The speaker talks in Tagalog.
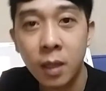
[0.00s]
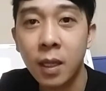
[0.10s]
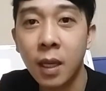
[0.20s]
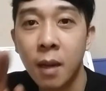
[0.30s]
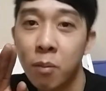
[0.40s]

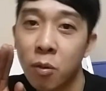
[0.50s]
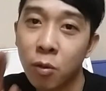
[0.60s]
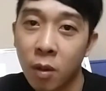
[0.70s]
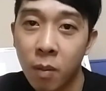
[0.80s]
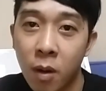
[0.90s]
hindi lang puro
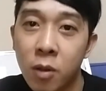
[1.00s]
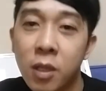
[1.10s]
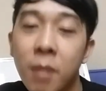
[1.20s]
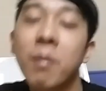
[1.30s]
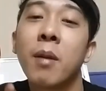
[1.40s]
trabaho
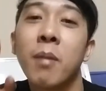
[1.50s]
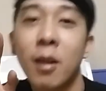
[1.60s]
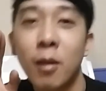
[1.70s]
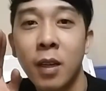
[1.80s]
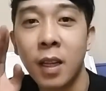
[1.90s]
syempre
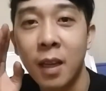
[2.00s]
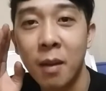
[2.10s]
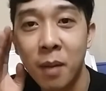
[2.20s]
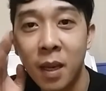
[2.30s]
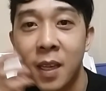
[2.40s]
meron din
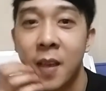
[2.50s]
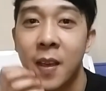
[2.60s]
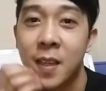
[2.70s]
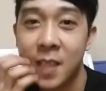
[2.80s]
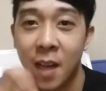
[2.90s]
kaming
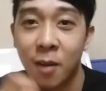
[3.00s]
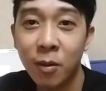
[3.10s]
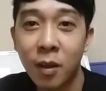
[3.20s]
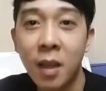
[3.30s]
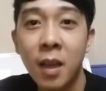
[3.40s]

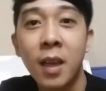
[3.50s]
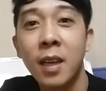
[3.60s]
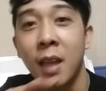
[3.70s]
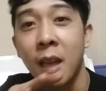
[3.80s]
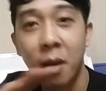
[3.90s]
sahod
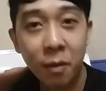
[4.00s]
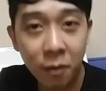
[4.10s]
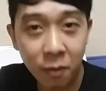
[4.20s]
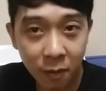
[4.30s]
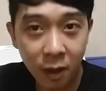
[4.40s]
in
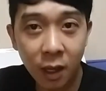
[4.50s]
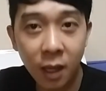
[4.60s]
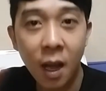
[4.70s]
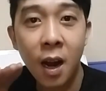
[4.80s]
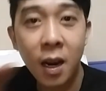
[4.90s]

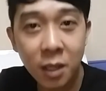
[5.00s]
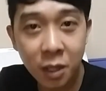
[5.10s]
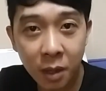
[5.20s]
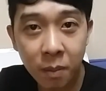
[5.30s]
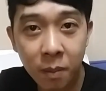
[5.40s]
every
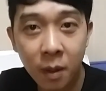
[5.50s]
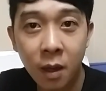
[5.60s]
hardship